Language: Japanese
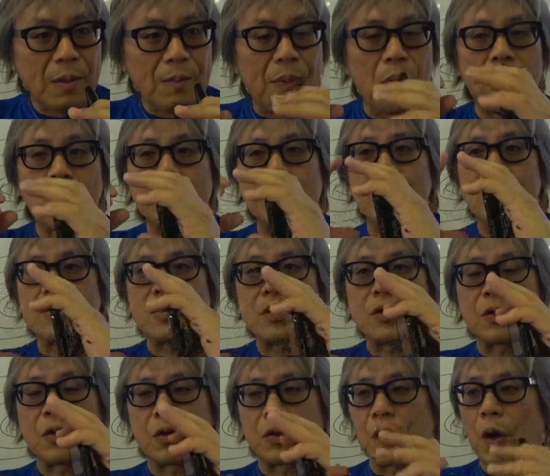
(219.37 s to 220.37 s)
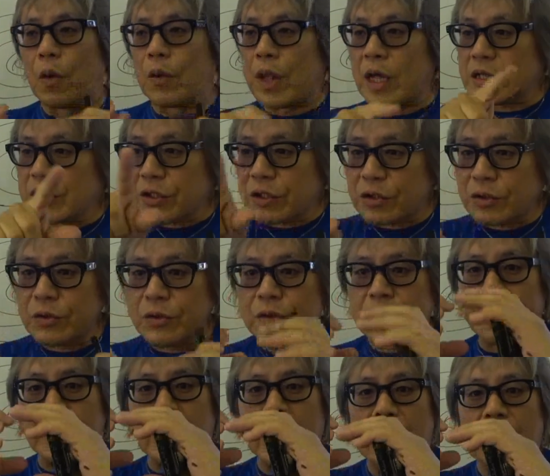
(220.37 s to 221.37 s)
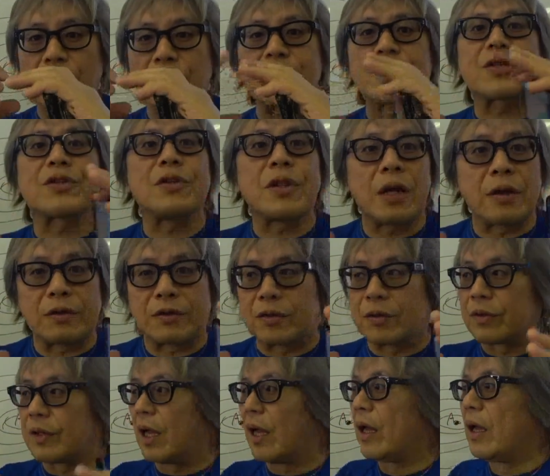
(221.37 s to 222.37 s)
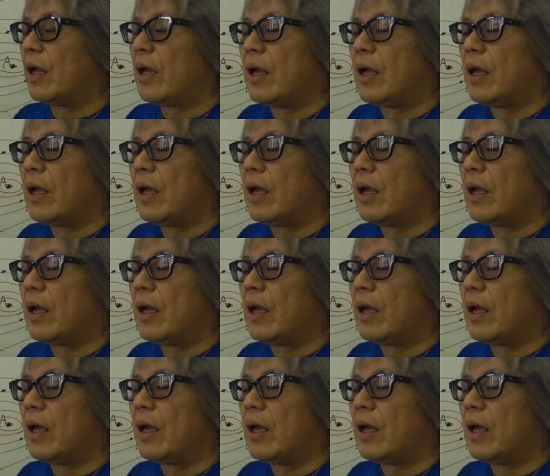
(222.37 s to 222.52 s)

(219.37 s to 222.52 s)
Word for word: 膨張するってことは同じ空気が薄くなるってことだ